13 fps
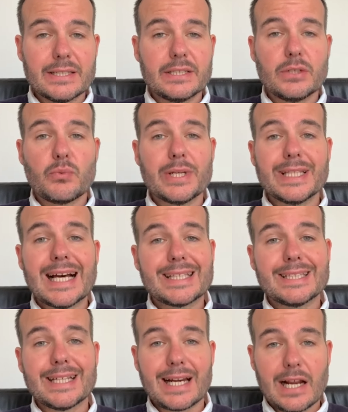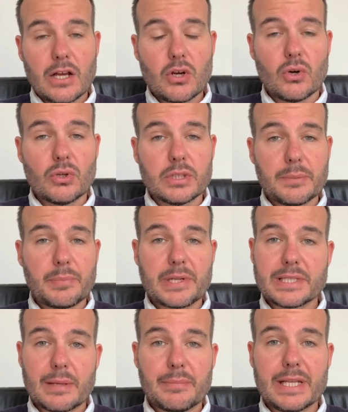di quei dati raccolti per
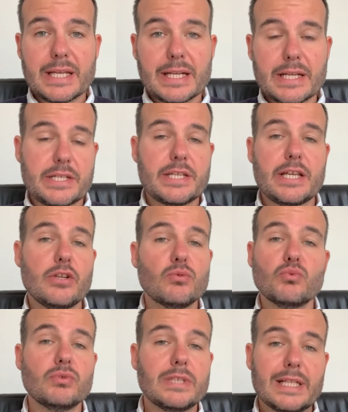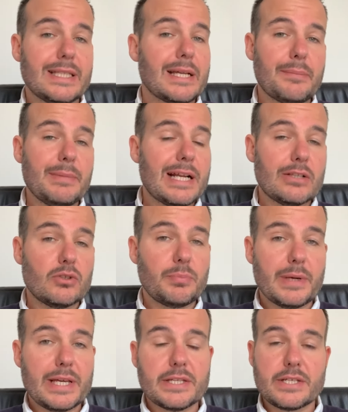stabilire se in un determinato
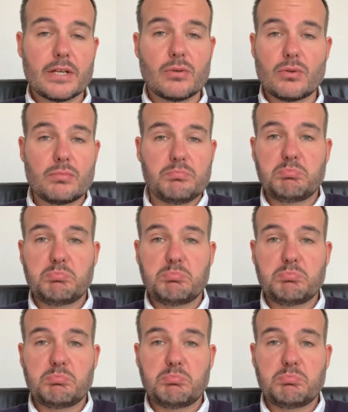paese